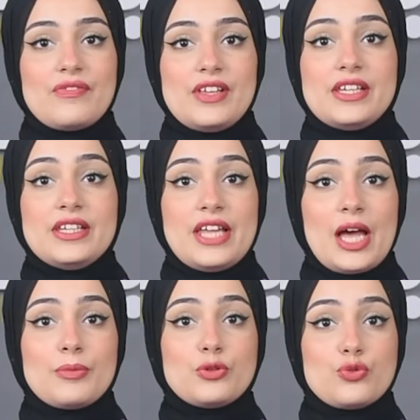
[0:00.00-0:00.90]
فيه
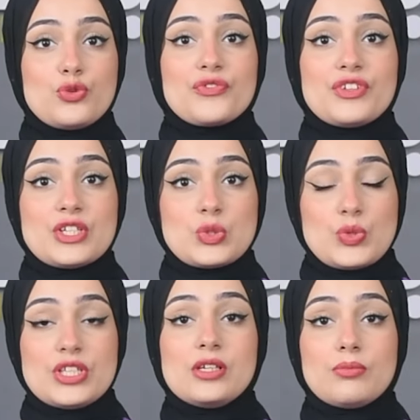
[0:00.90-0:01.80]
للعب دور في
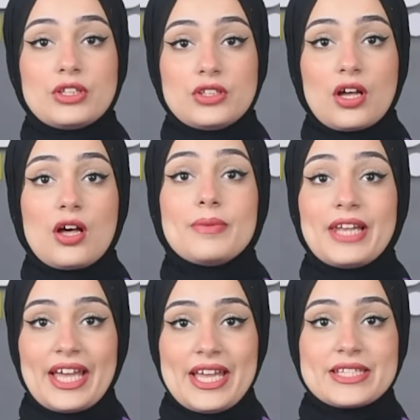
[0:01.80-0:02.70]
تزويد المنطقة
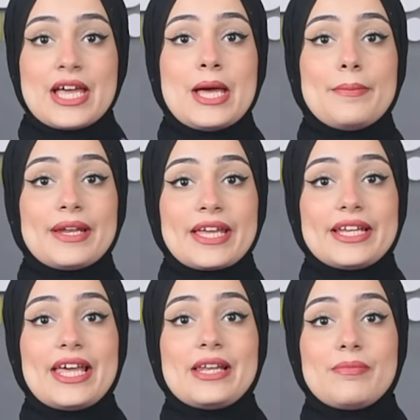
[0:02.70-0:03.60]
بالغاز من
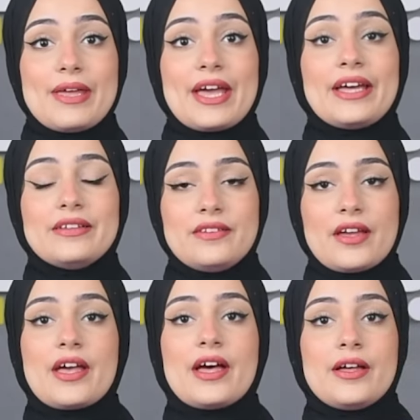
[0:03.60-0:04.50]
خلال بيع
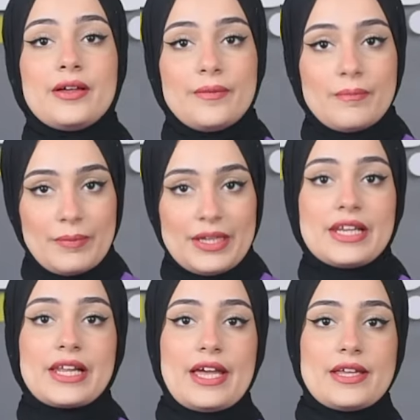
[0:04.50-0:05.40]
إنتاجها من
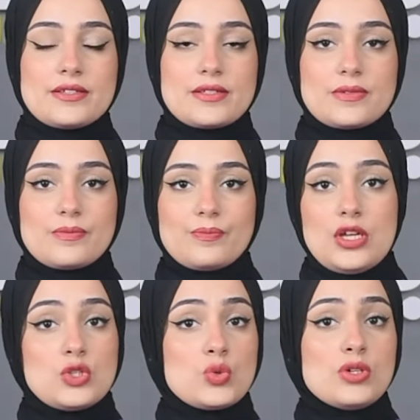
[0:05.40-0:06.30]
الغاز
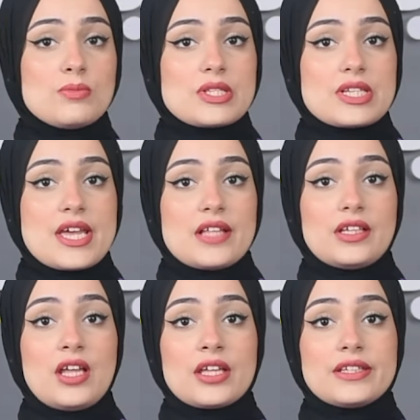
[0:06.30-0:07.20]
السوق المصرية
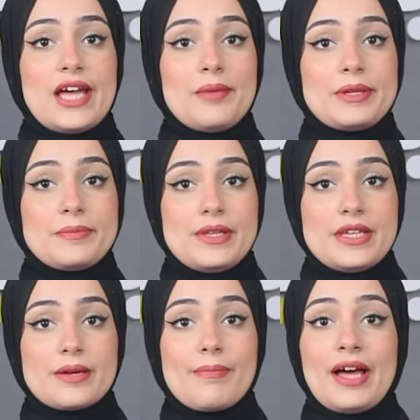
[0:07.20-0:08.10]
تلقت دعم
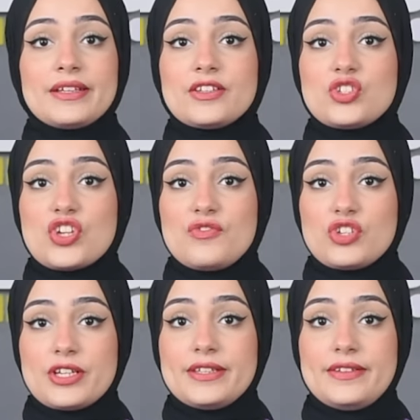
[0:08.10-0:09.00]
كبير بعد اكتشاف
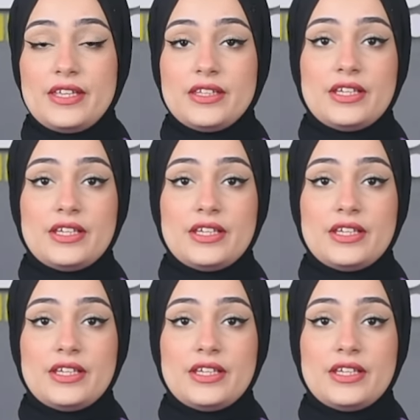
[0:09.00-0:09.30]
شركة إيني